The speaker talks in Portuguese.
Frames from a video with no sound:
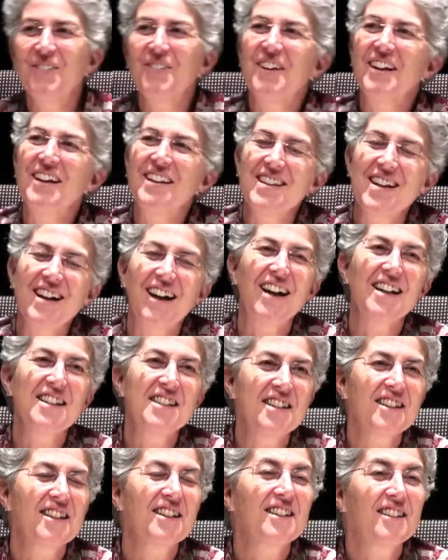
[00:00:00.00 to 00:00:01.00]
o cardeal
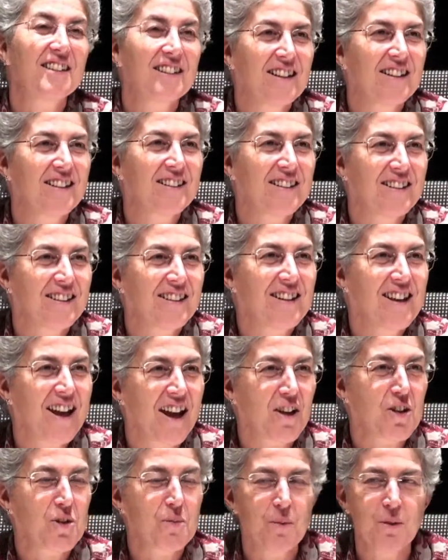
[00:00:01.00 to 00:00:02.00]
Ratzinger ter-lhe
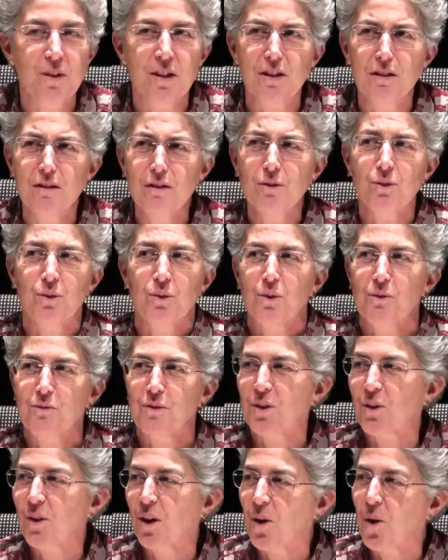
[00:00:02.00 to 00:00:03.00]
respondido: Não estou a
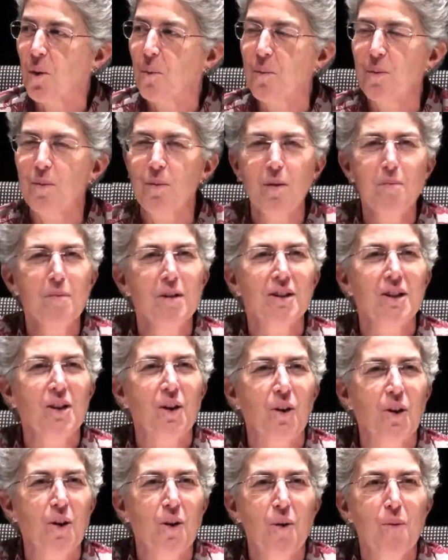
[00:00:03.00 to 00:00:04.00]
ver qual é o problema, até
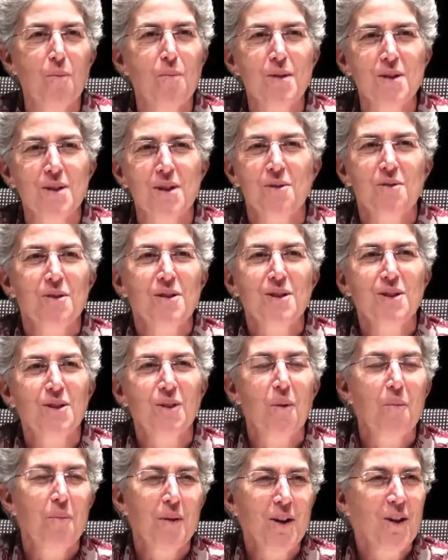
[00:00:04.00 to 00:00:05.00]
agora não me pareceram assim
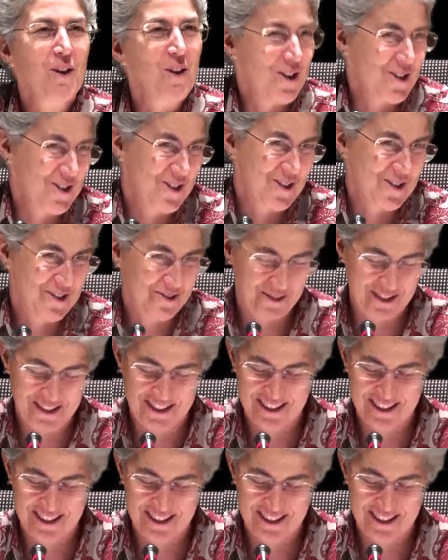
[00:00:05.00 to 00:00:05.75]
tão perigosos.